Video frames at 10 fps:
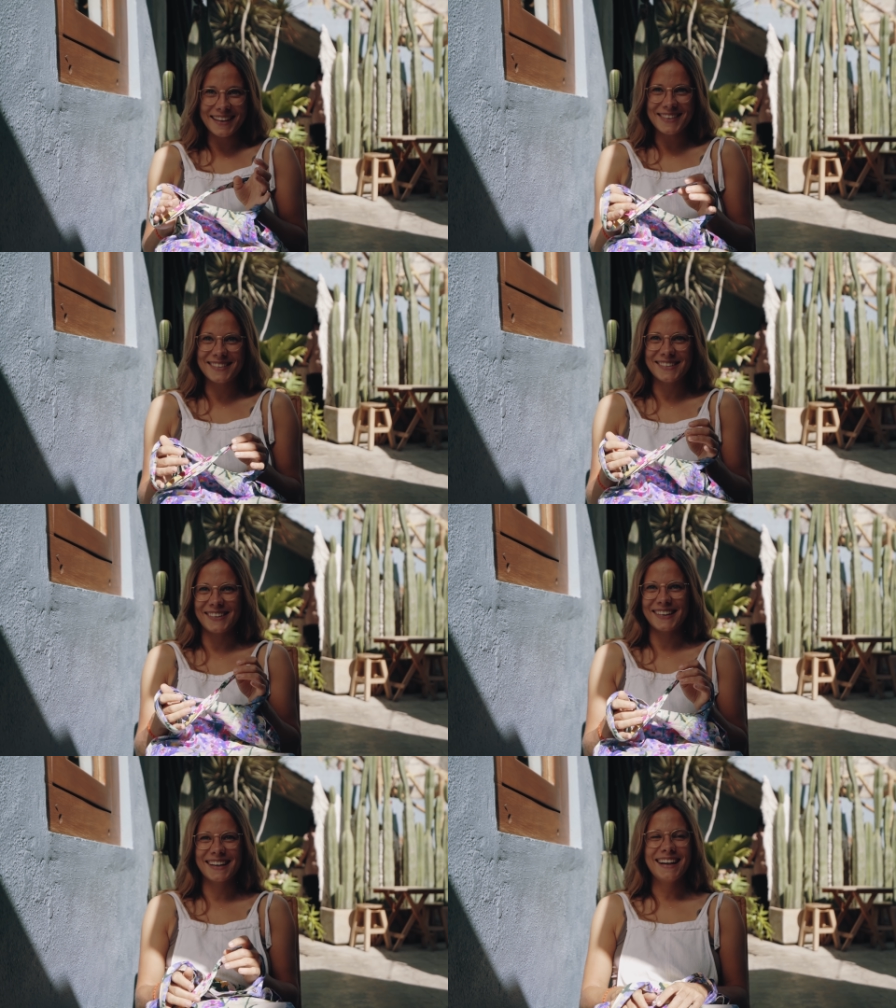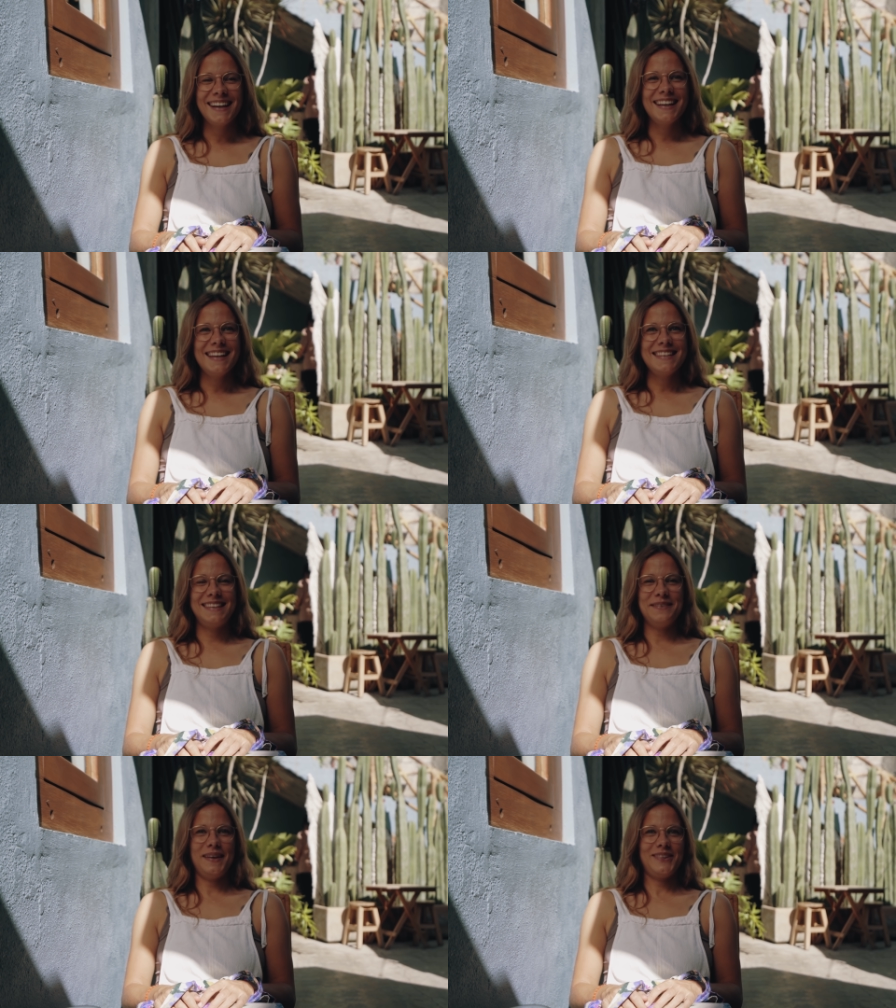et tout, genre
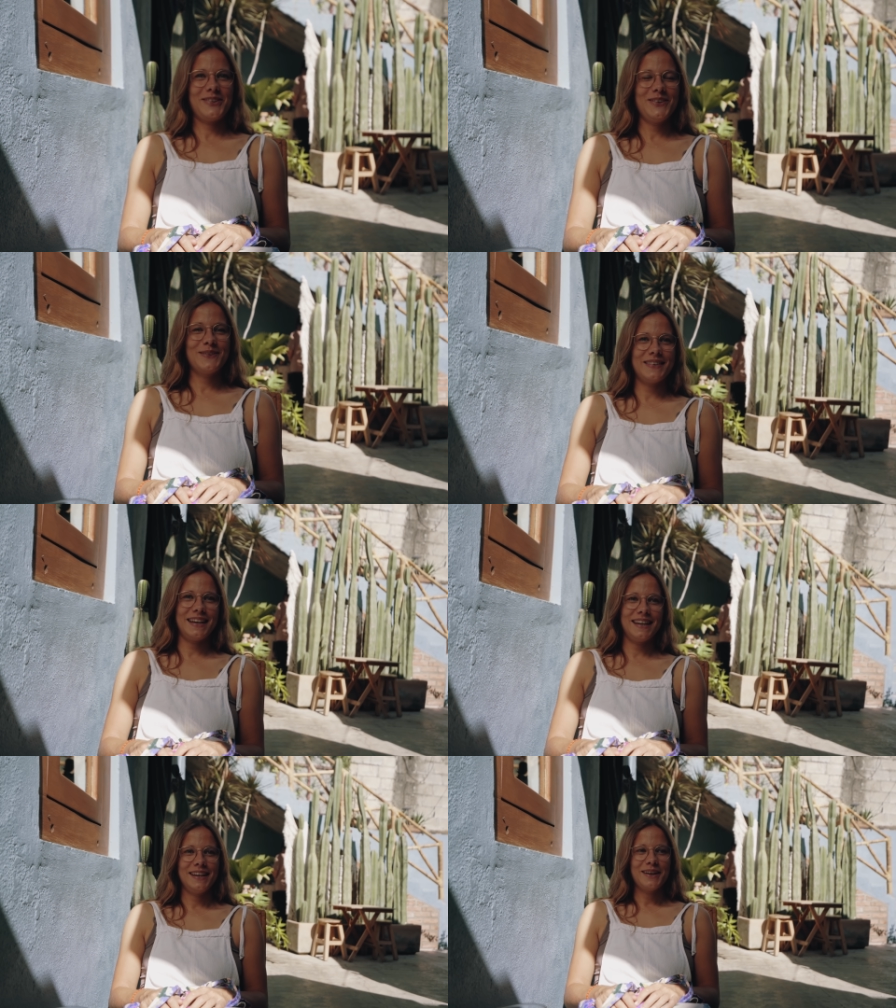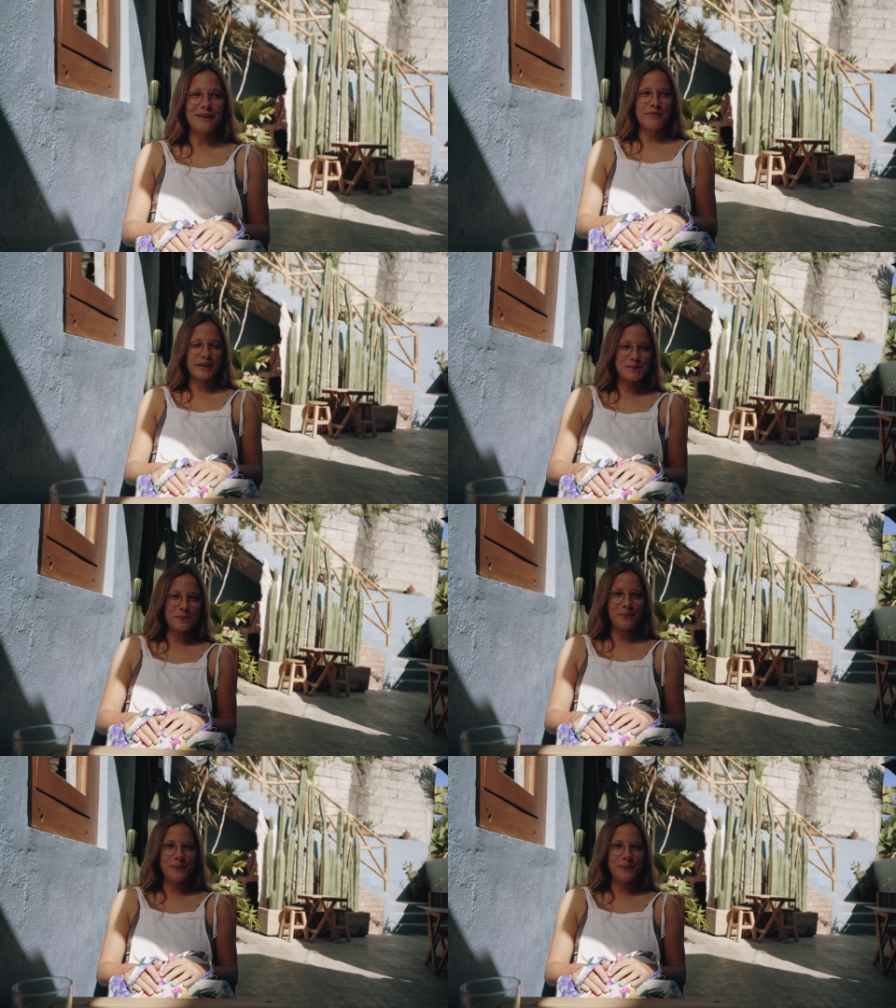des bêtes trucs, mais faire son